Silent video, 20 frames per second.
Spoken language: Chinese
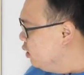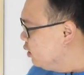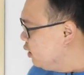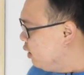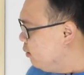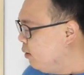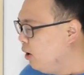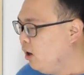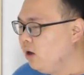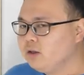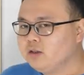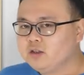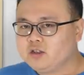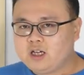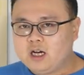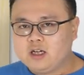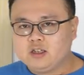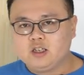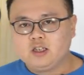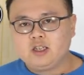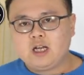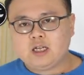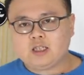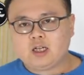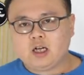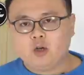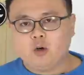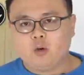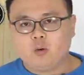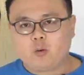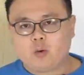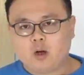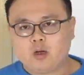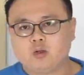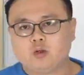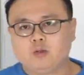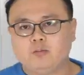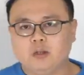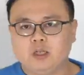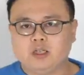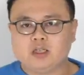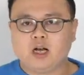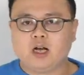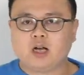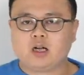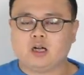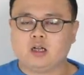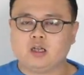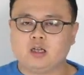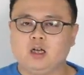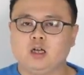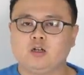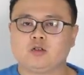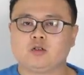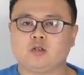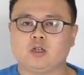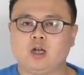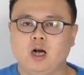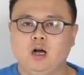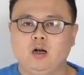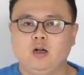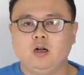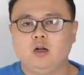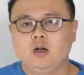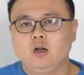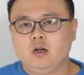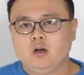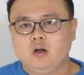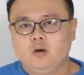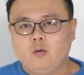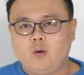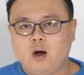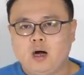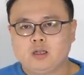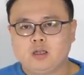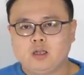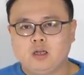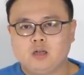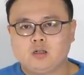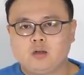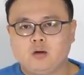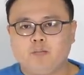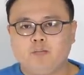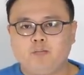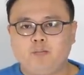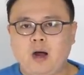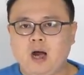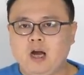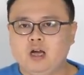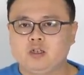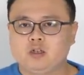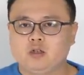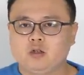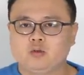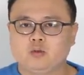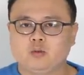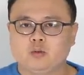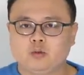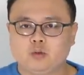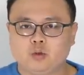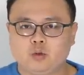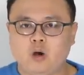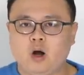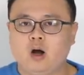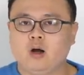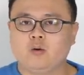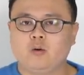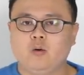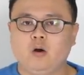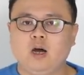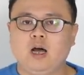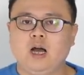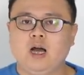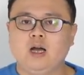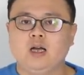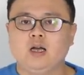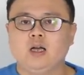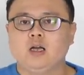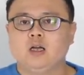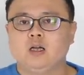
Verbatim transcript: 那么相信大家有关注比赛，肯定也知道王特从败者卒闯过来，